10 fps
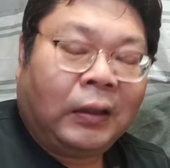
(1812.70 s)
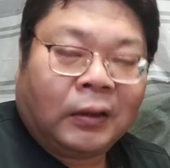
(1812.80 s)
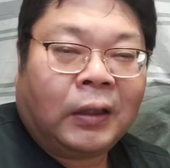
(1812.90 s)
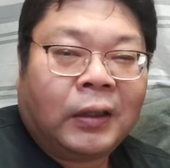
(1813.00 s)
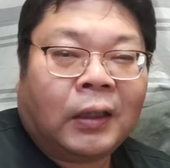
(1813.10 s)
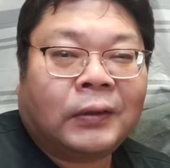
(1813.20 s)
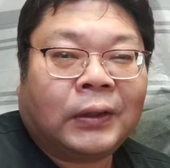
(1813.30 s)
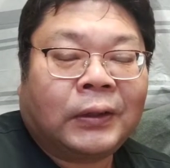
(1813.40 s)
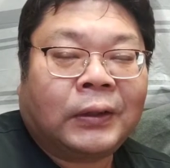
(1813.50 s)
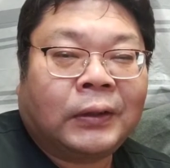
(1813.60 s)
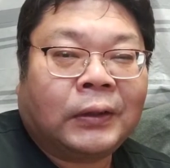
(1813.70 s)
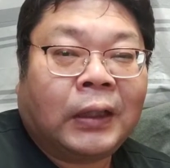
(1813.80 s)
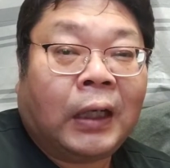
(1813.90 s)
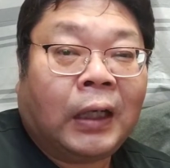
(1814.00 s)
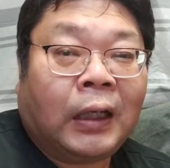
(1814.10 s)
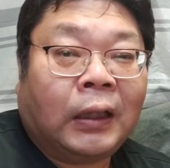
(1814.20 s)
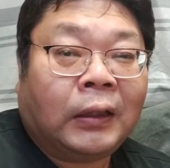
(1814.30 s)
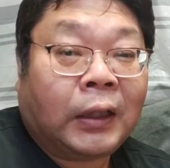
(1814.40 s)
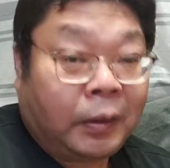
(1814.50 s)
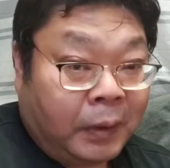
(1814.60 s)
簡単にアクセスが
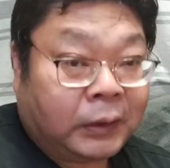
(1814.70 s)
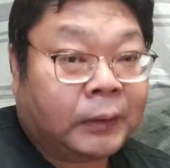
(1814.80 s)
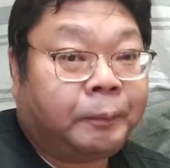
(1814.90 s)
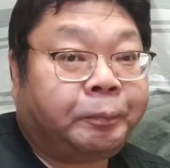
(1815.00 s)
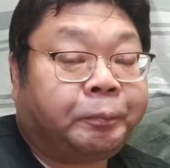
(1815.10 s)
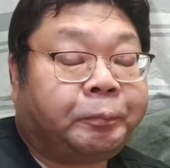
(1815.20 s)
できます。